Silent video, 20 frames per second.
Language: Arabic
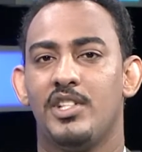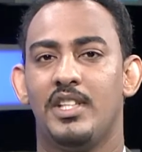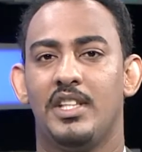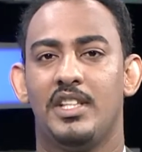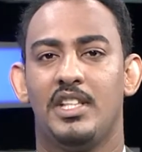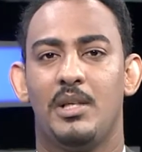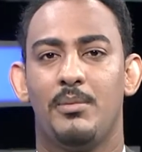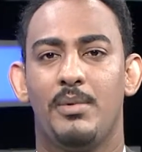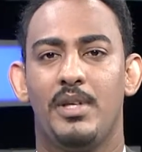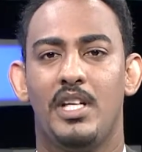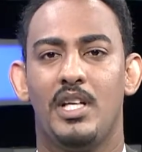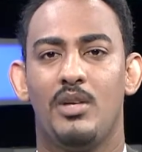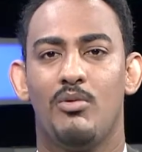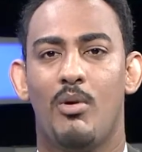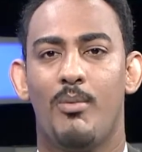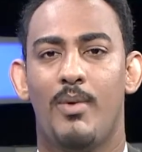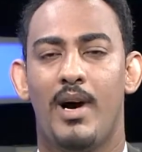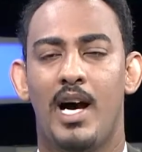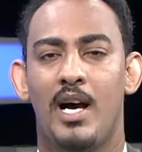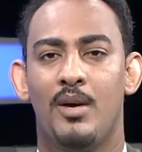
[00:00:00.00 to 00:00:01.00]
تدريبي
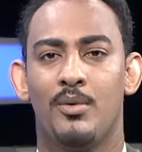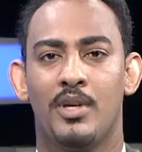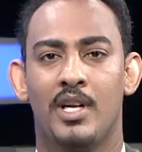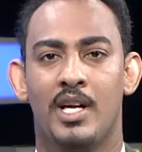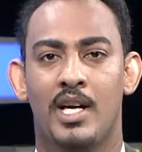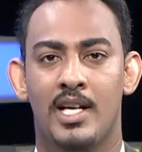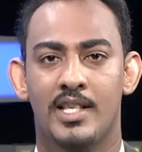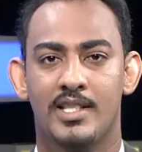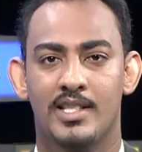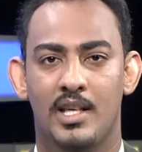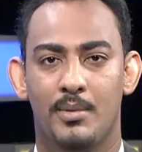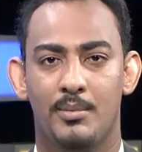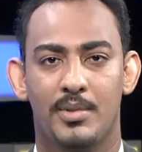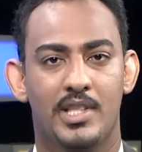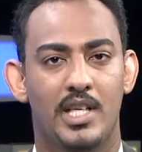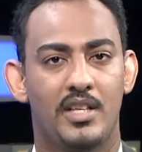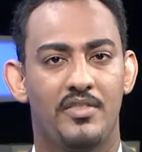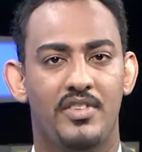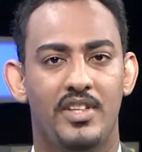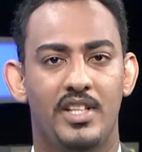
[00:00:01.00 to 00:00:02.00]
ومحاور خاصة
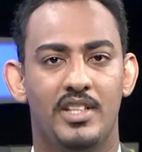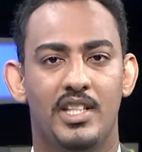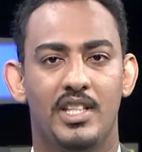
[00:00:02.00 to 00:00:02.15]
بكيفية